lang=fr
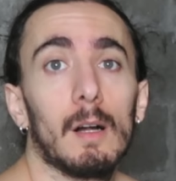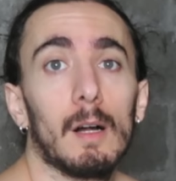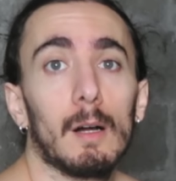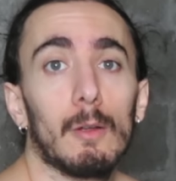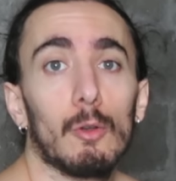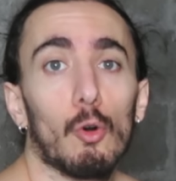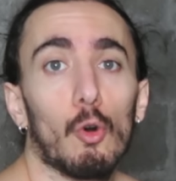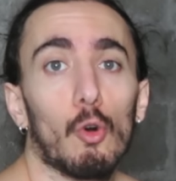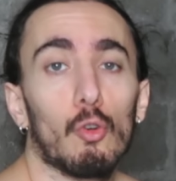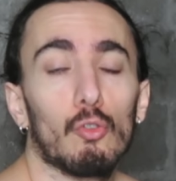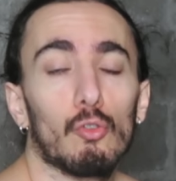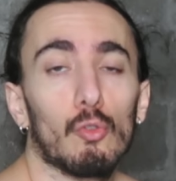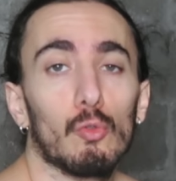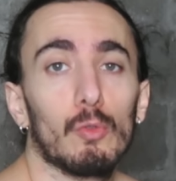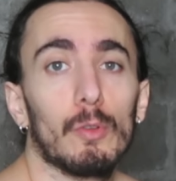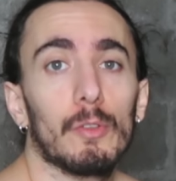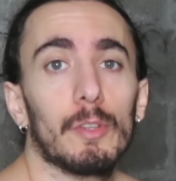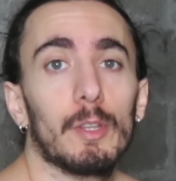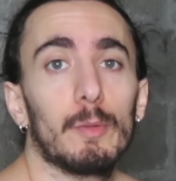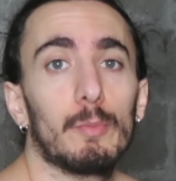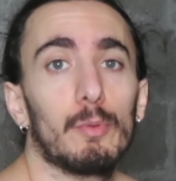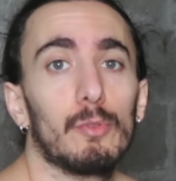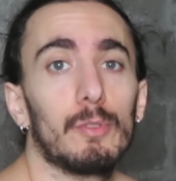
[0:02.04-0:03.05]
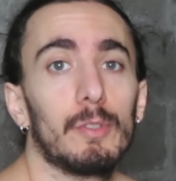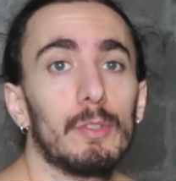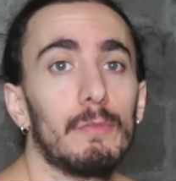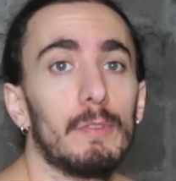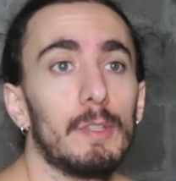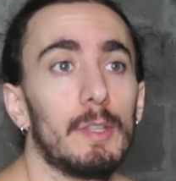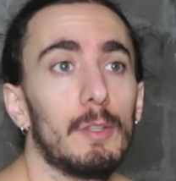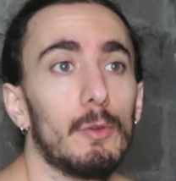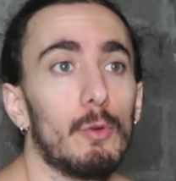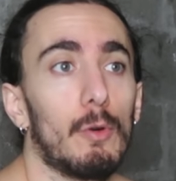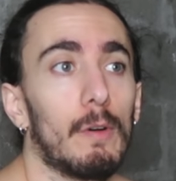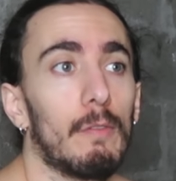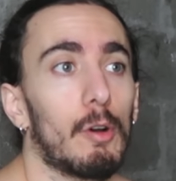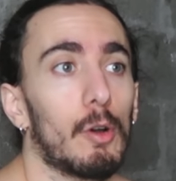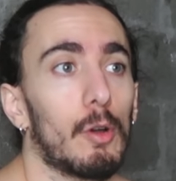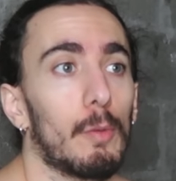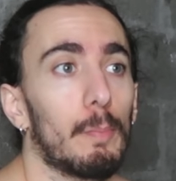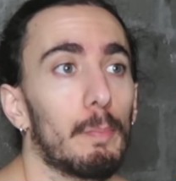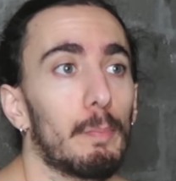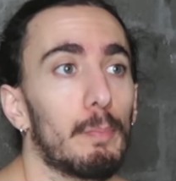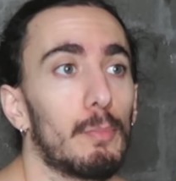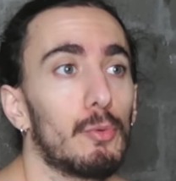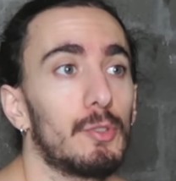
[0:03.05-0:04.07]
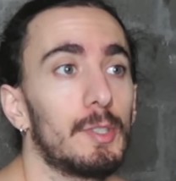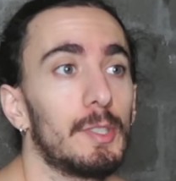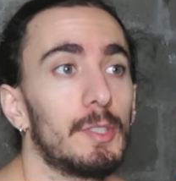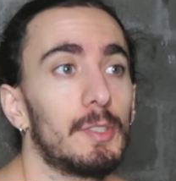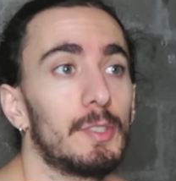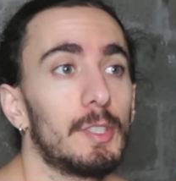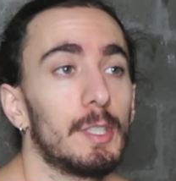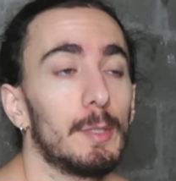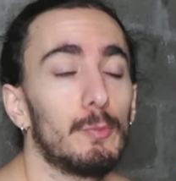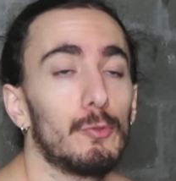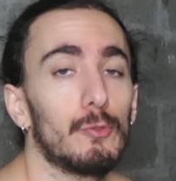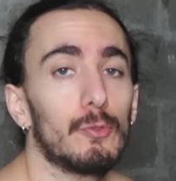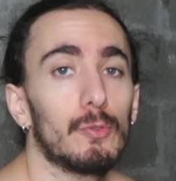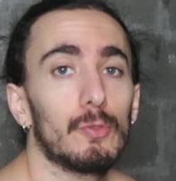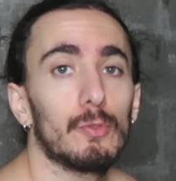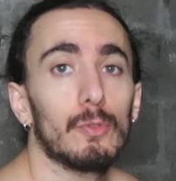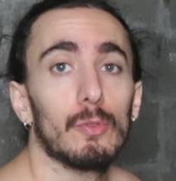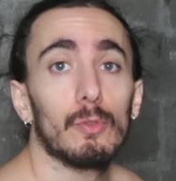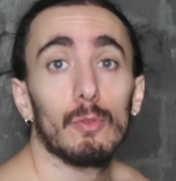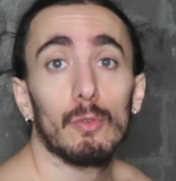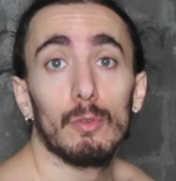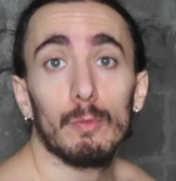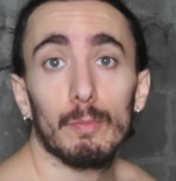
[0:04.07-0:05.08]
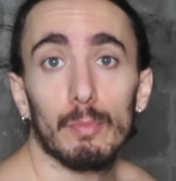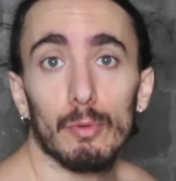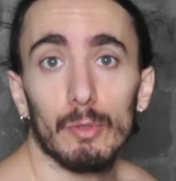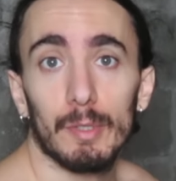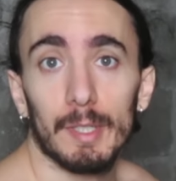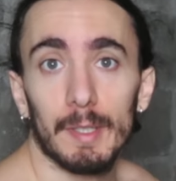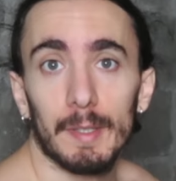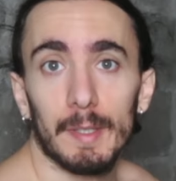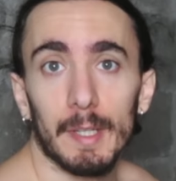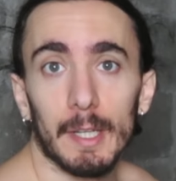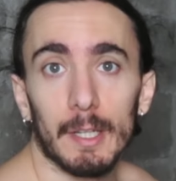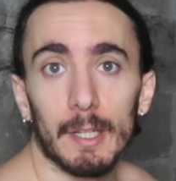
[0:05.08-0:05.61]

Alors aujourd'hui dans cette petite vidéo, on va avoir un petit tips, une petite